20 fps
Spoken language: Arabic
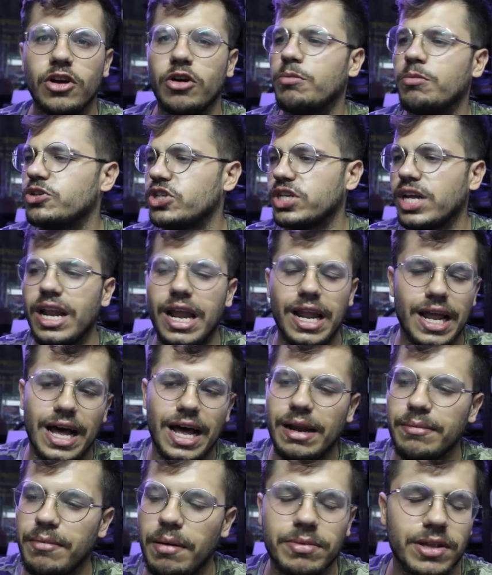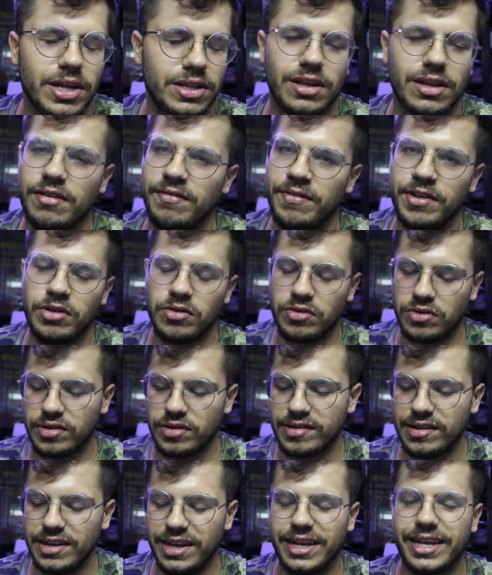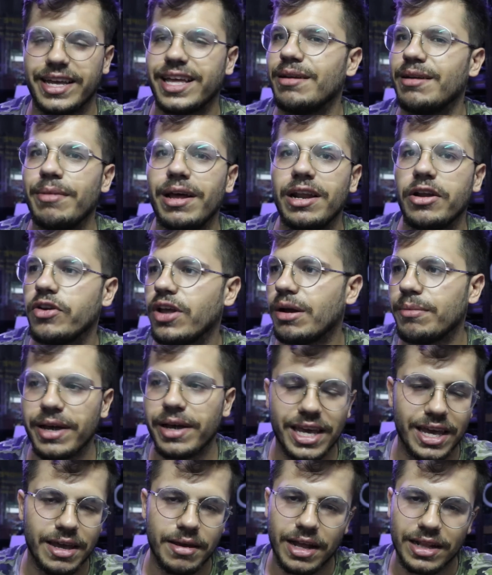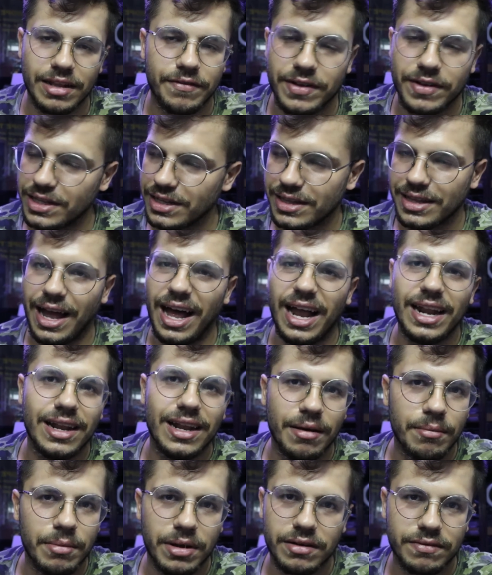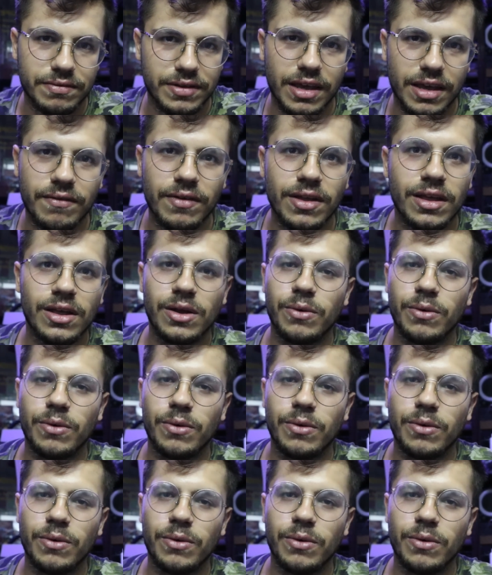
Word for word: ومش كل العالم عم تحضر فيديو التصليح كرمال انه يابا هي هدفها تتعلم عرفت كيف